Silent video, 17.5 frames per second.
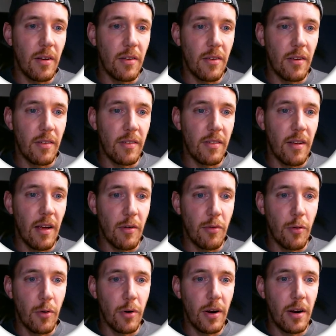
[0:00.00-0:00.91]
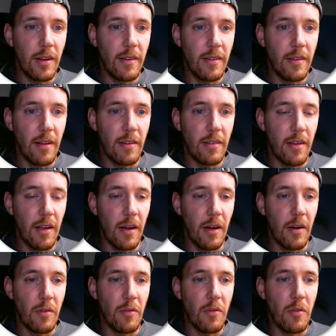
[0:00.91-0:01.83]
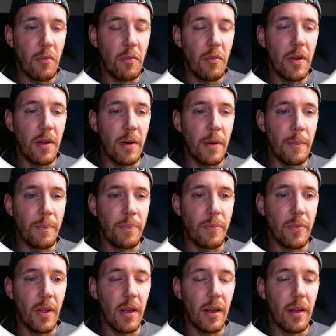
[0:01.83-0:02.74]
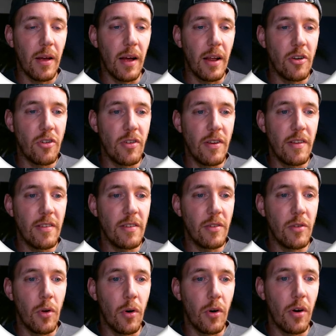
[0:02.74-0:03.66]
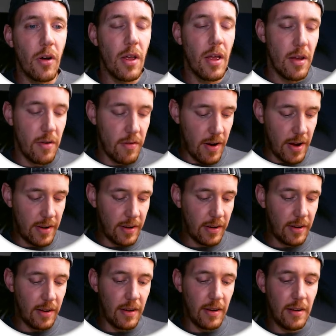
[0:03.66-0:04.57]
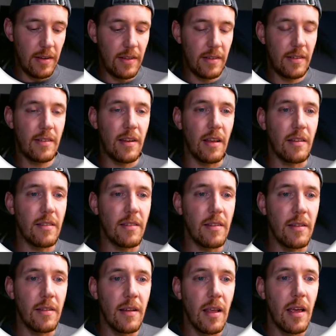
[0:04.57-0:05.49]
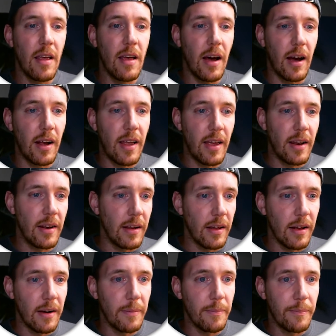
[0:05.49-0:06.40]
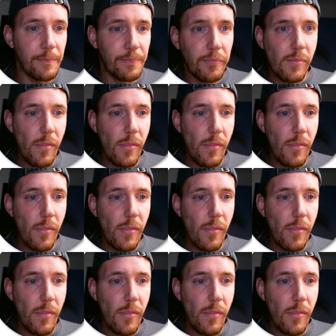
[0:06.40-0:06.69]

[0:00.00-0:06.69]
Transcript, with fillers: Das ist erforderlich, dass er ähm, anschließend noch weitere Tasten erkennen kann.